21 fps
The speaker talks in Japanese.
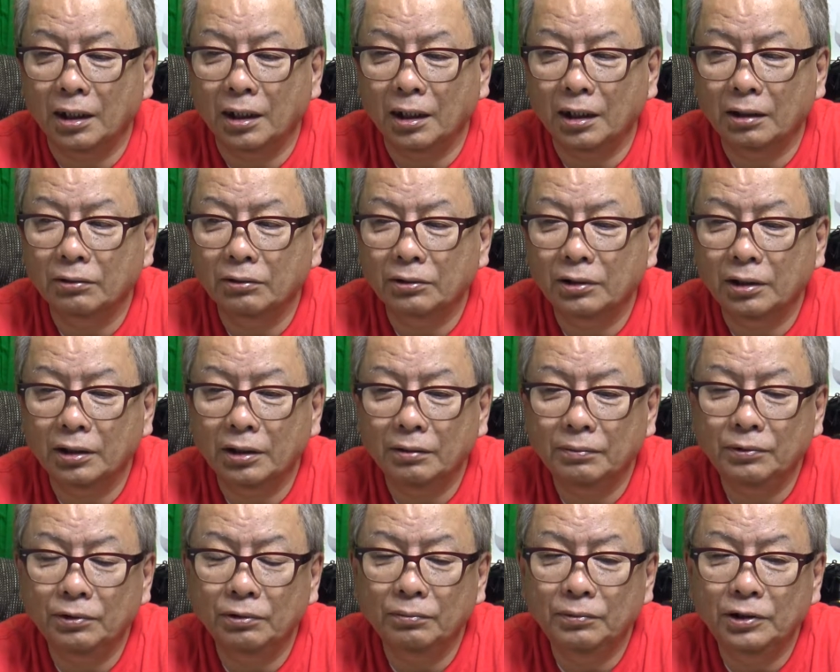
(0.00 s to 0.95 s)
あの
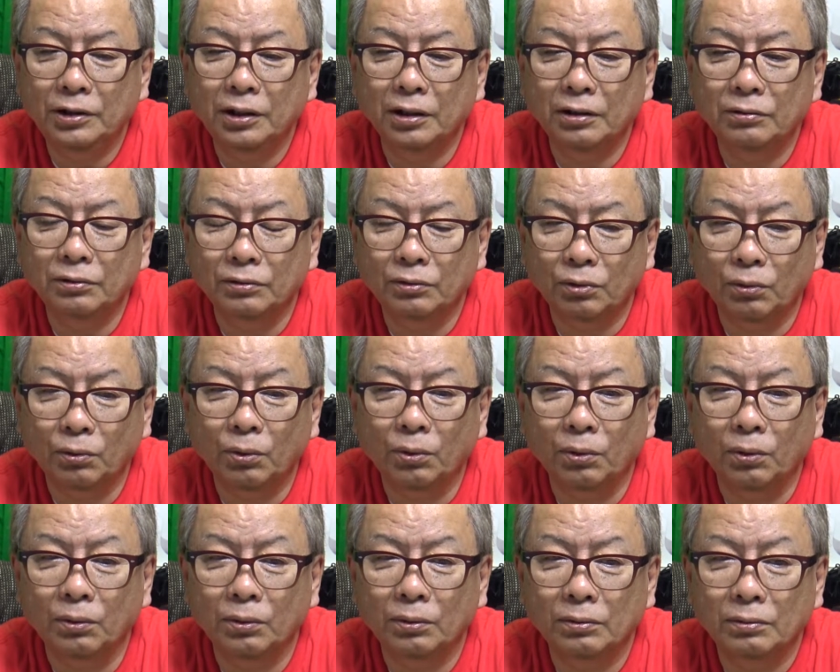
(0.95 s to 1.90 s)
テレビを見てる
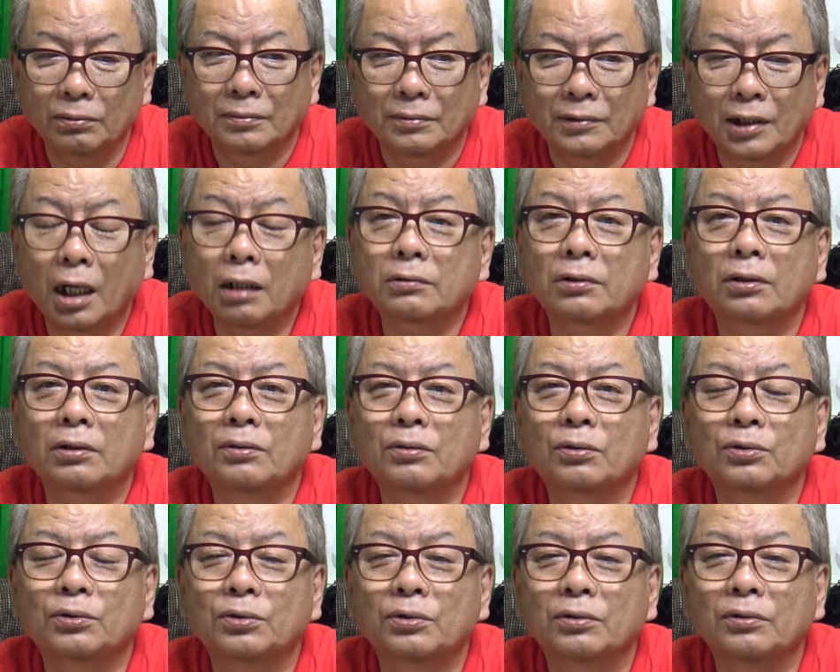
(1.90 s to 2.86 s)
とハッ
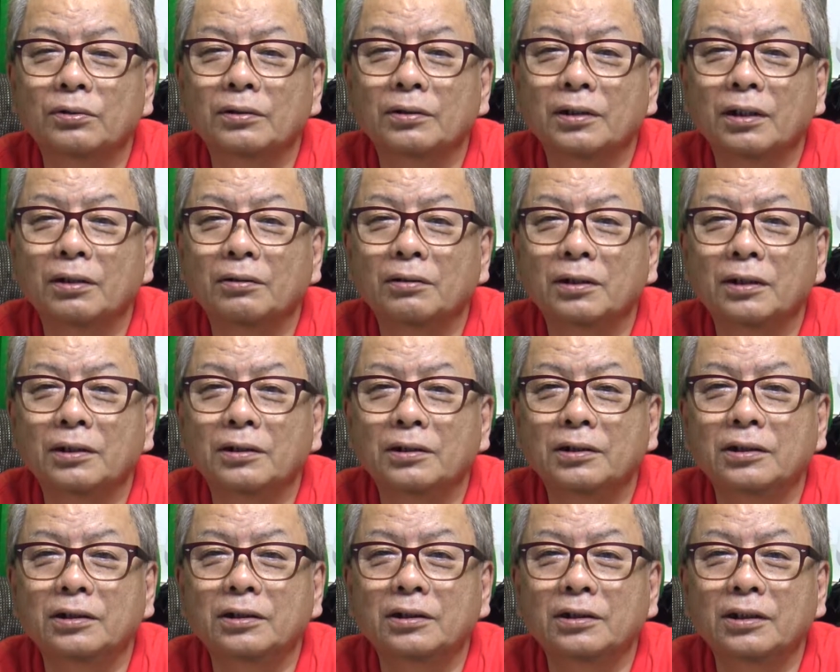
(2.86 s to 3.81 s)
とするんだよね
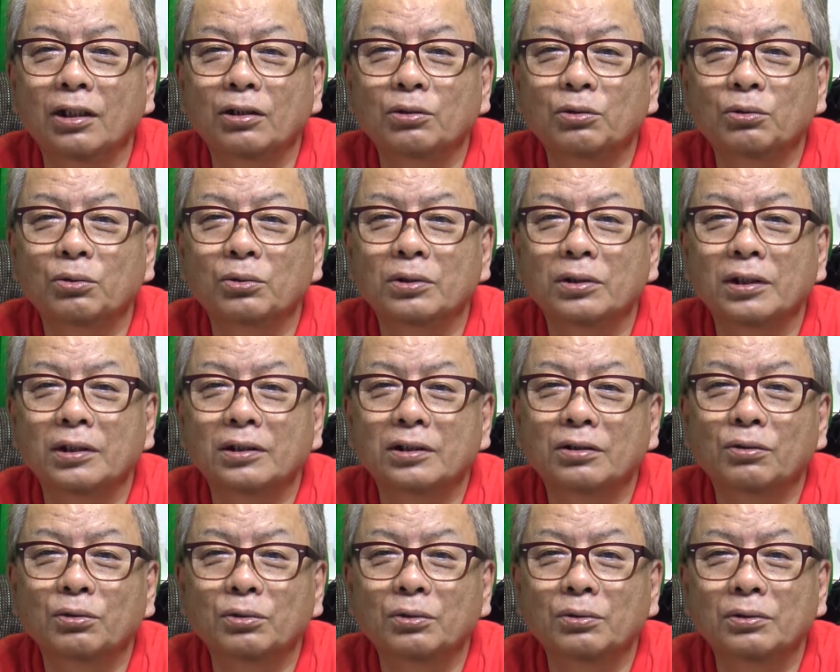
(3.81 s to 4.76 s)
じっちゃんと同
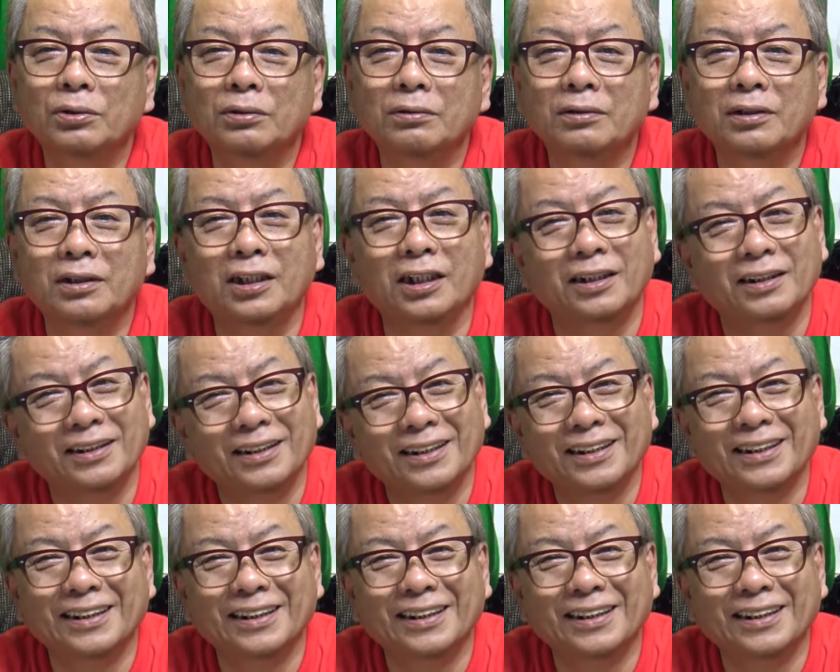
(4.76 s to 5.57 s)
じことを言ってる